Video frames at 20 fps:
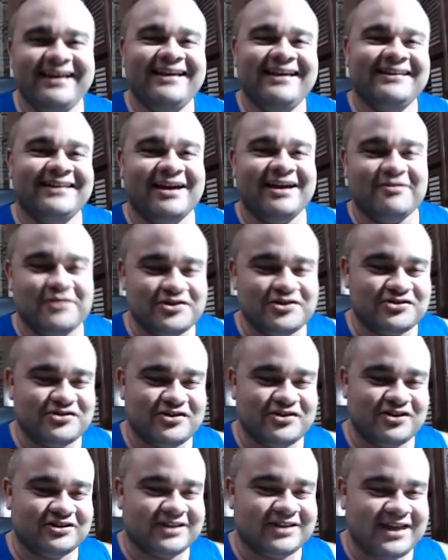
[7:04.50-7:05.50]
Tamo
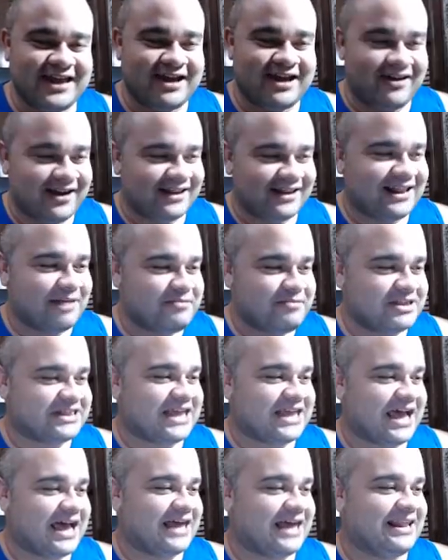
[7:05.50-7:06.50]
junto, hein? É hora da
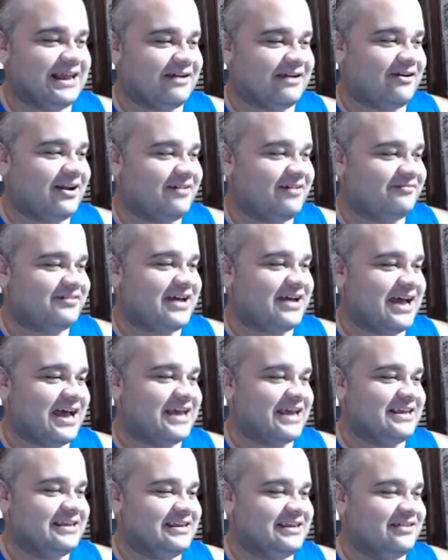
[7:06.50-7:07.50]
mitada. Agora
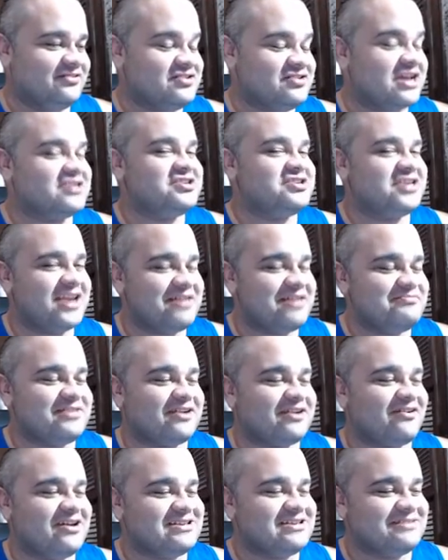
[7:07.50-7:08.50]
vai. Eu já tirei muita
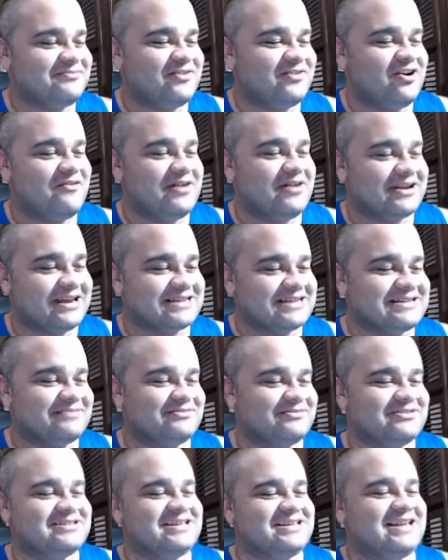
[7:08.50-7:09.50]
coisa boa, mano, com essa
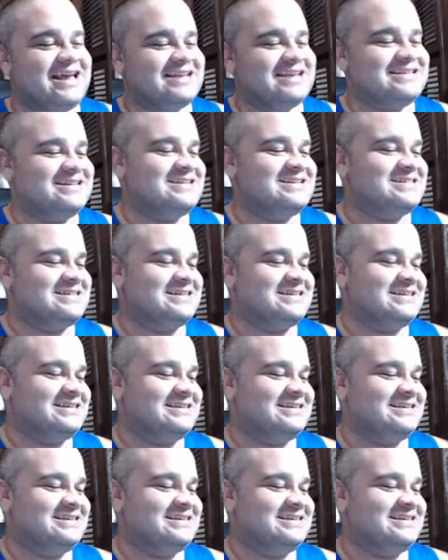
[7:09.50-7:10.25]
blusinha da Adidas aqui.